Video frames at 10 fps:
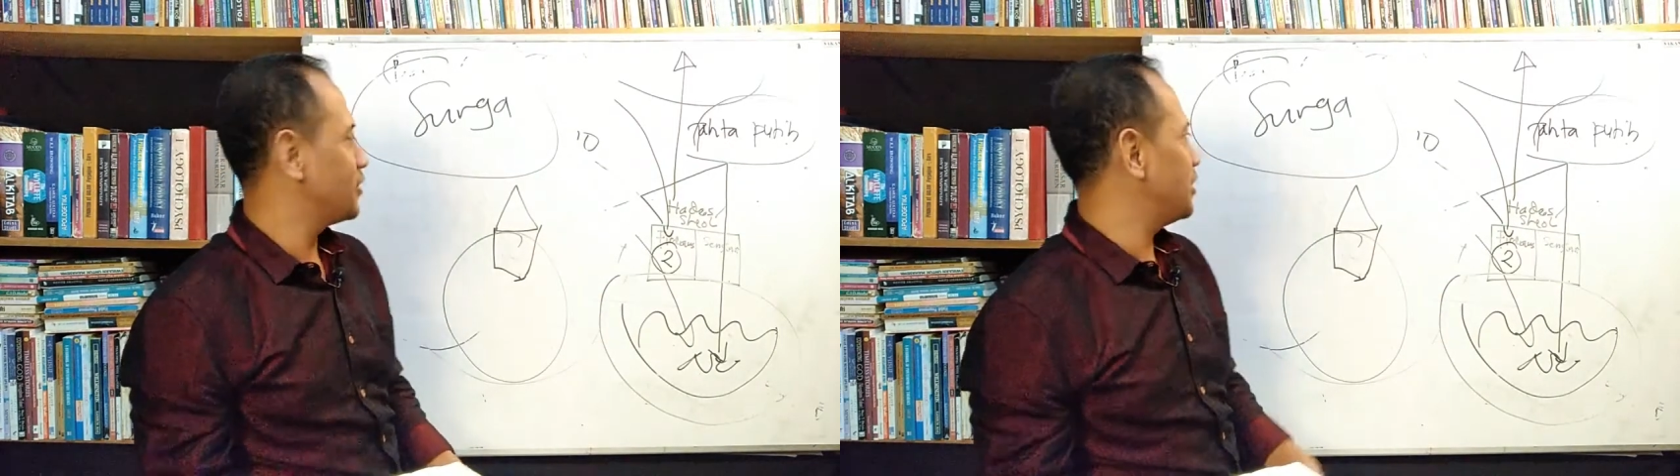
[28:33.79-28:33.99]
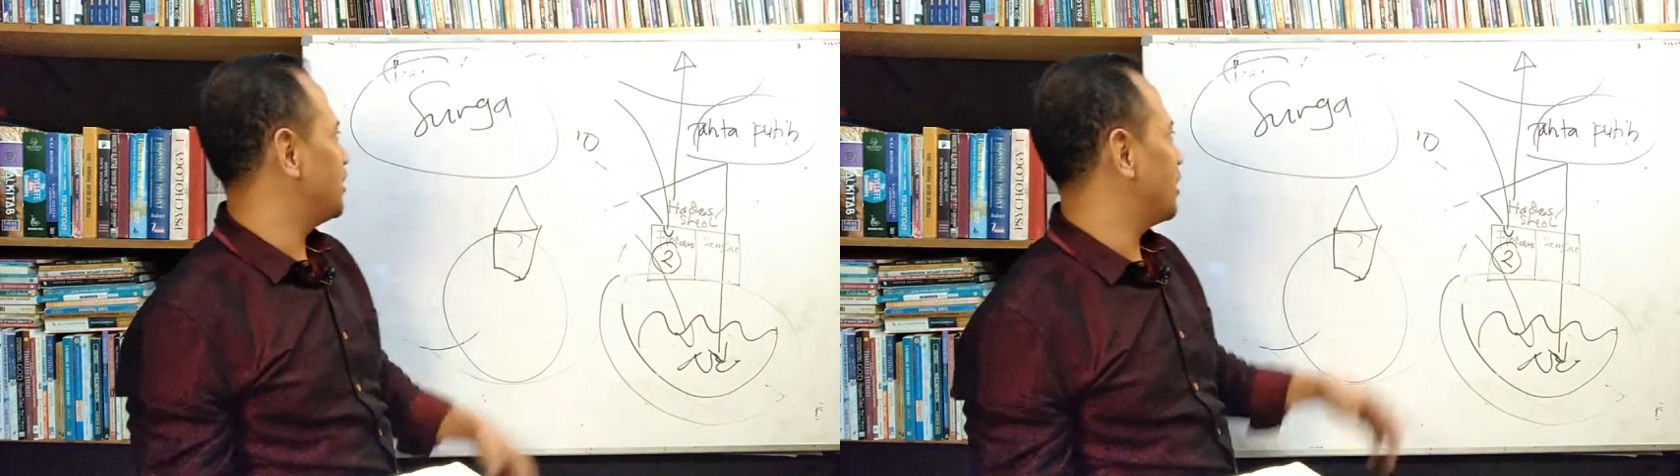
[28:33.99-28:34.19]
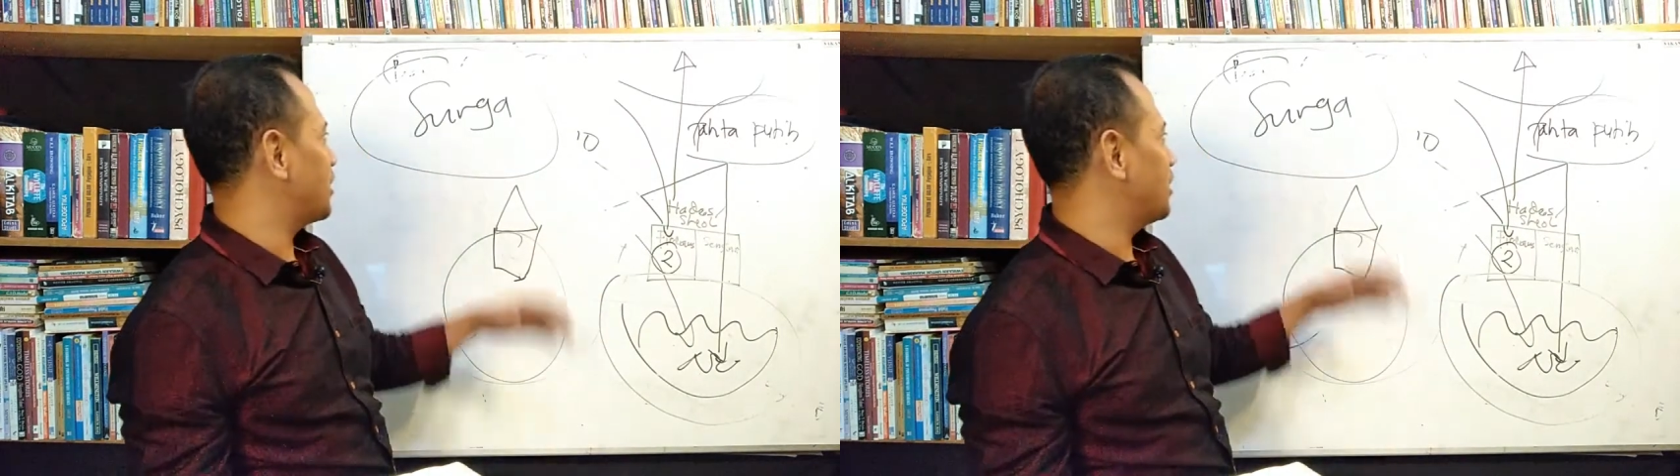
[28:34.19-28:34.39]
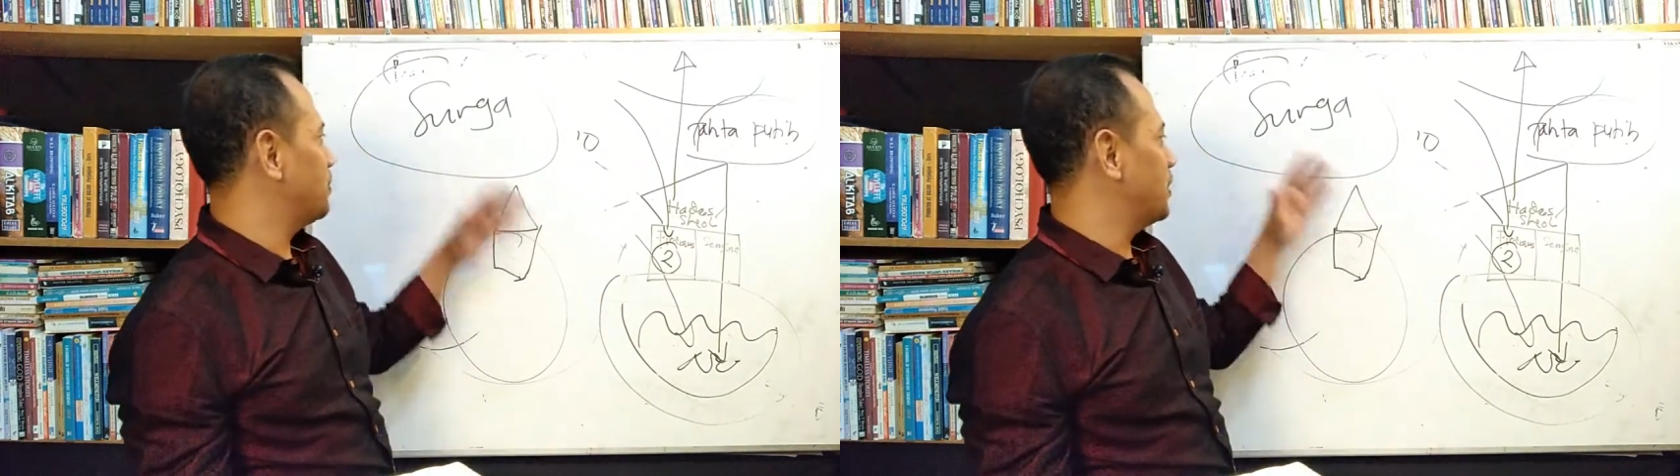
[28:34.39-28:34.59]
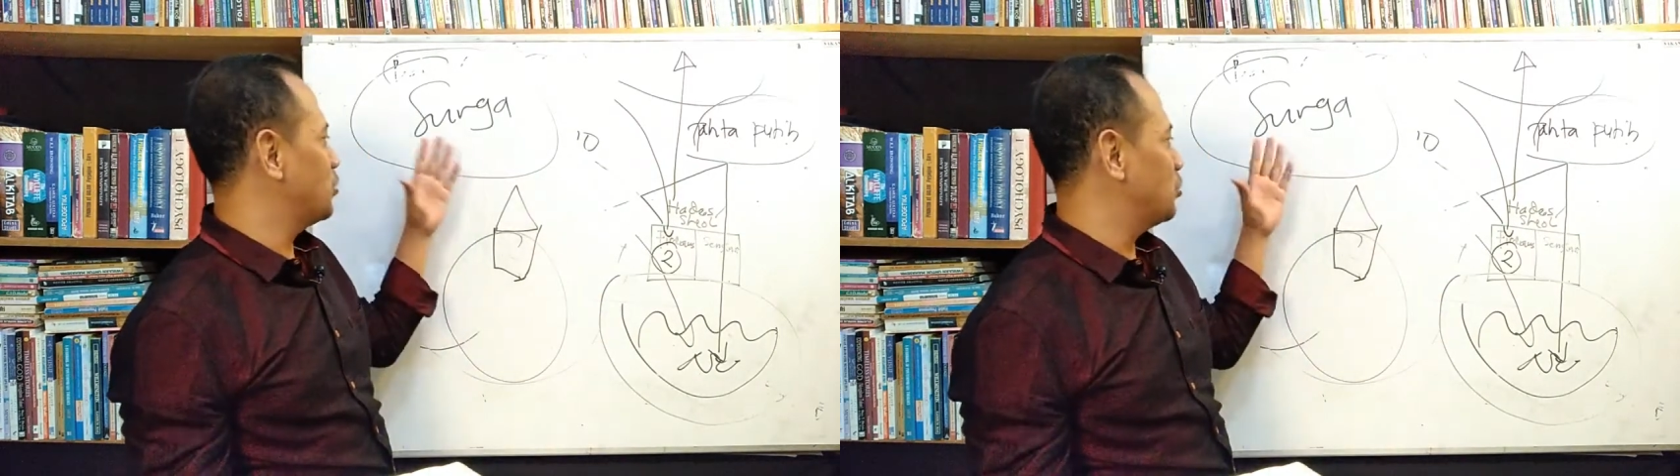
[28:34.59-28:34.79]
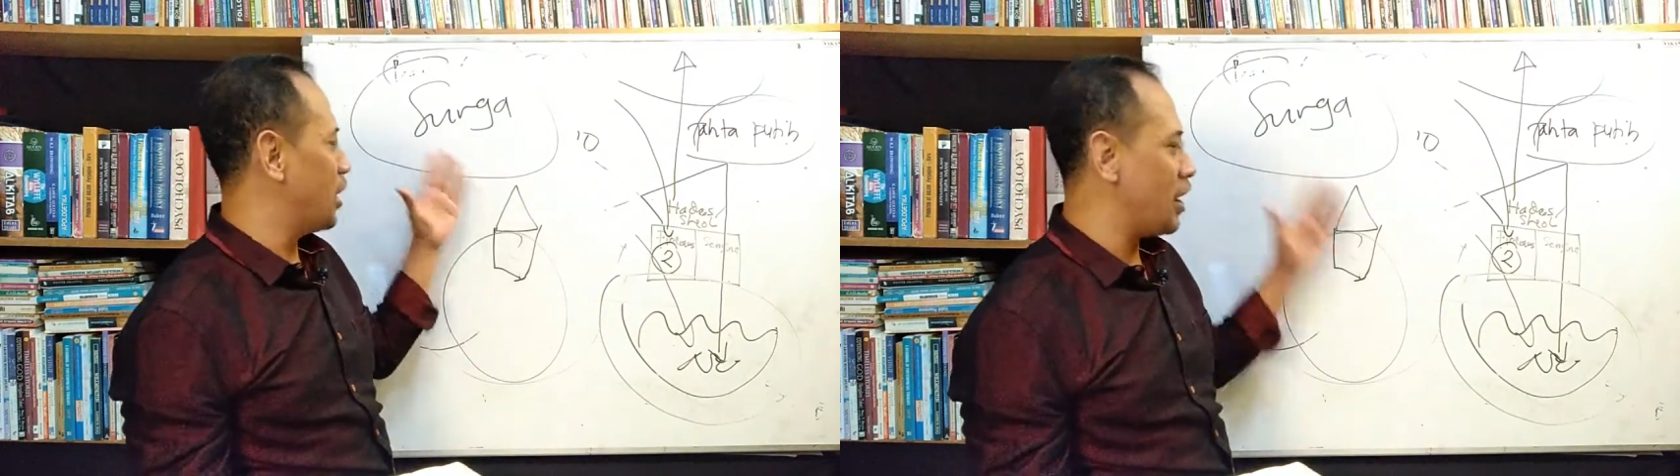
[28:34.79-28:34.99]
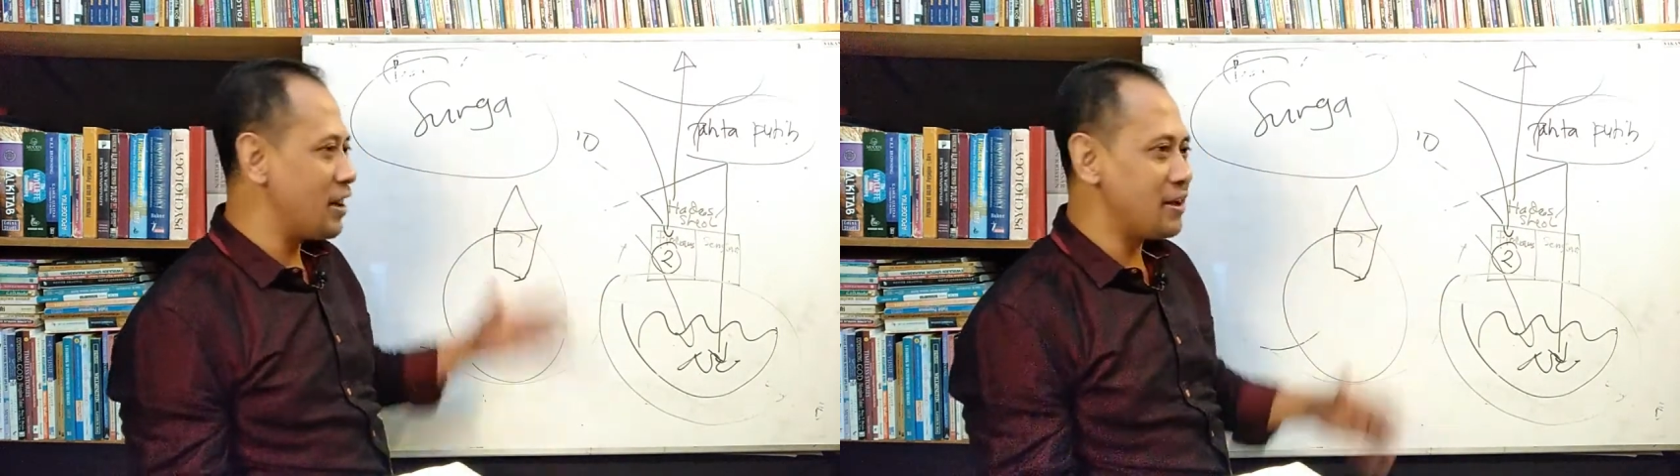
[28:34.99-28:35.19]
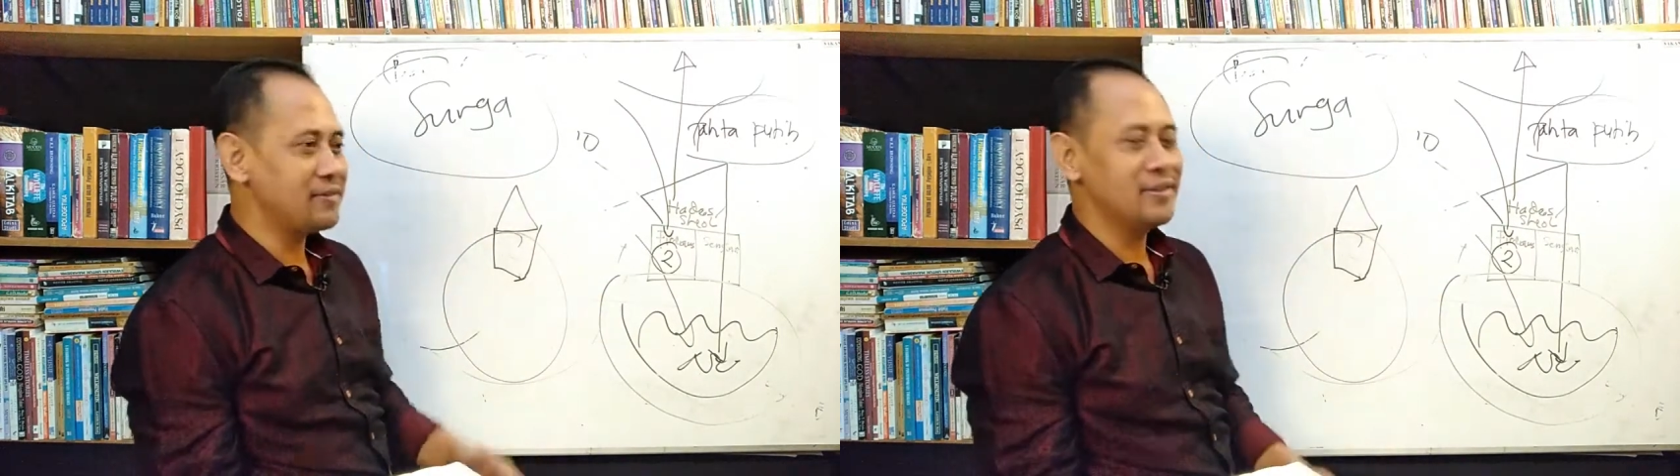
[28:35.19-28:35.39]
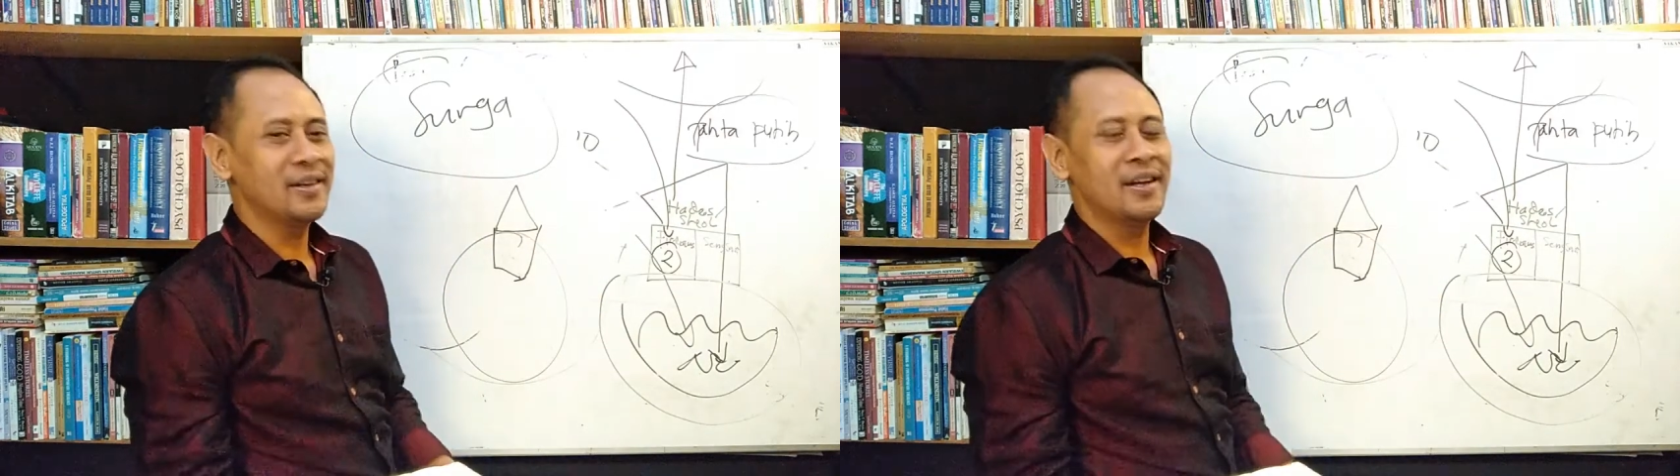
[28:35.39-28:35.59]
tidak kebingungan